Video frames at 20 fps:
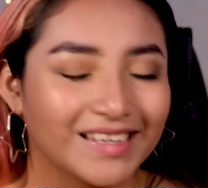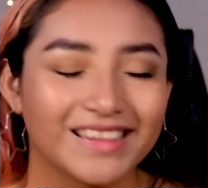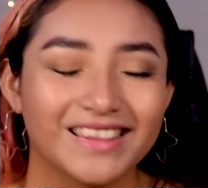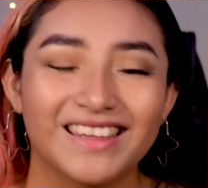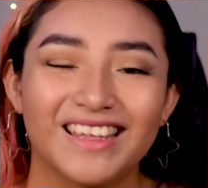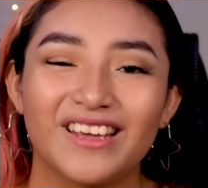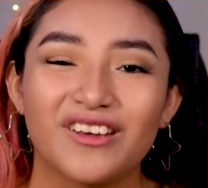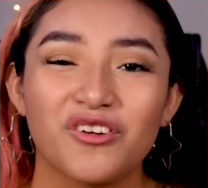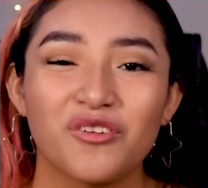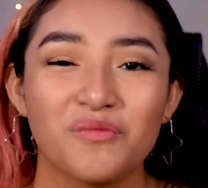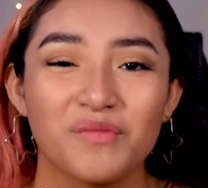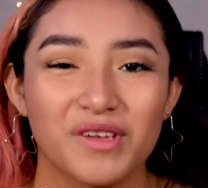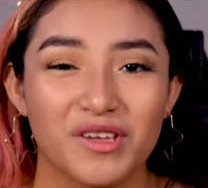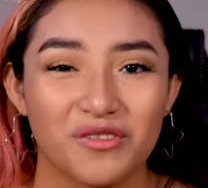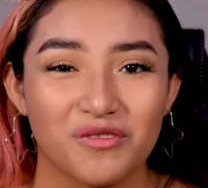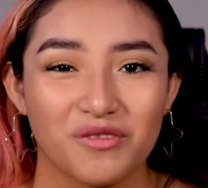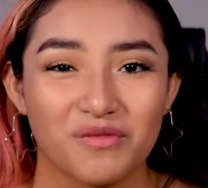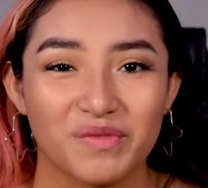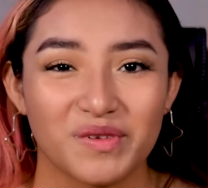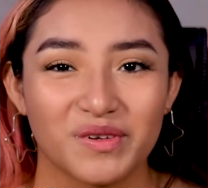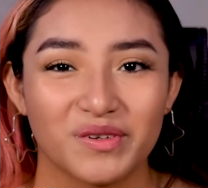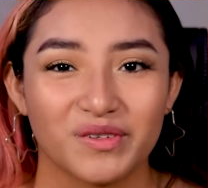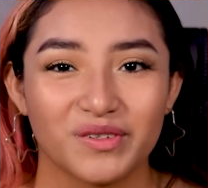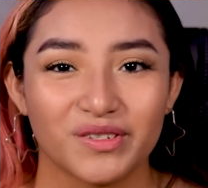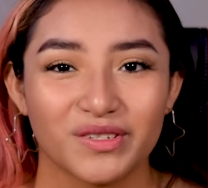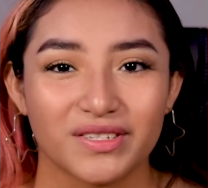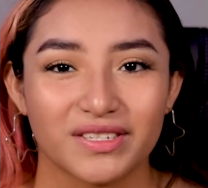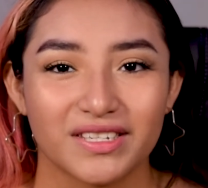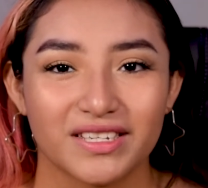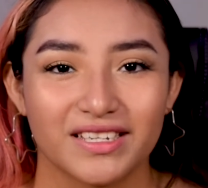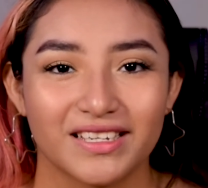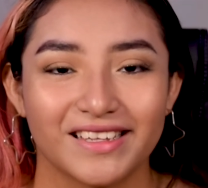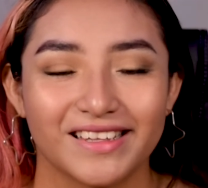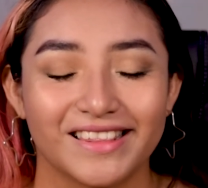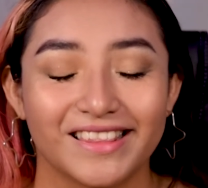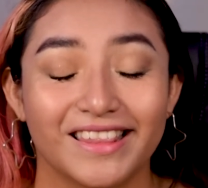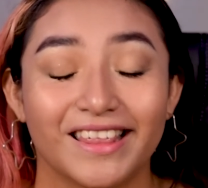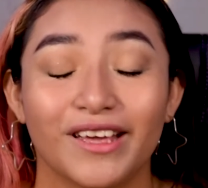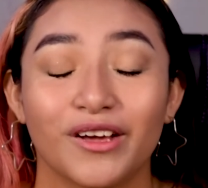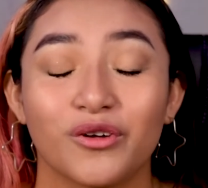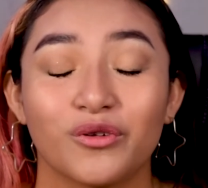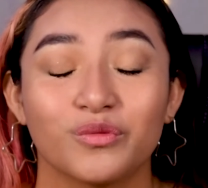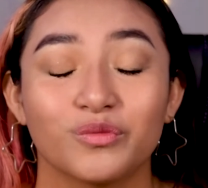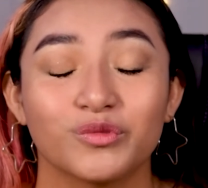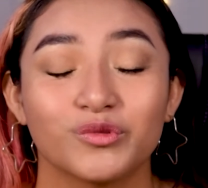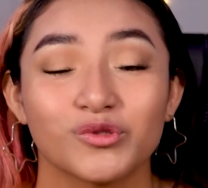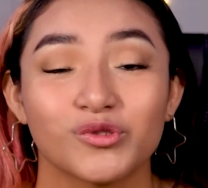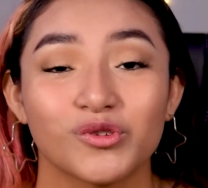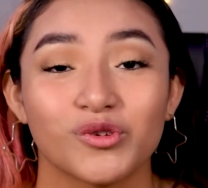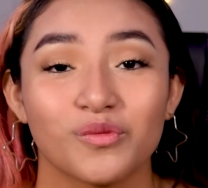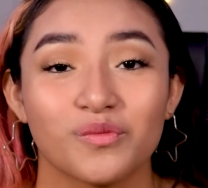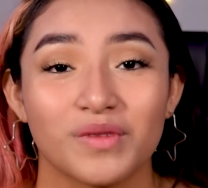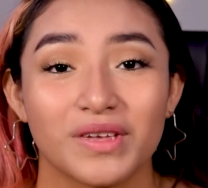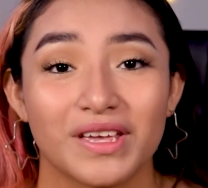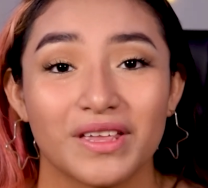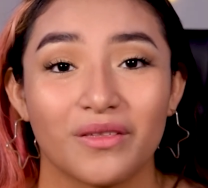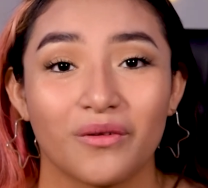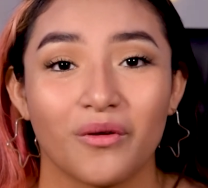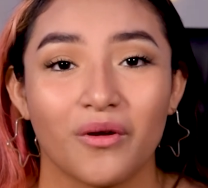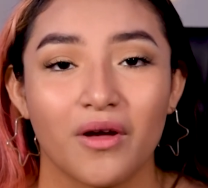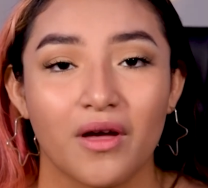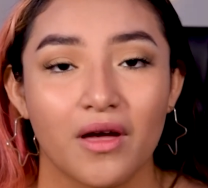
Tengo miedo amigos, tengo mucho miedo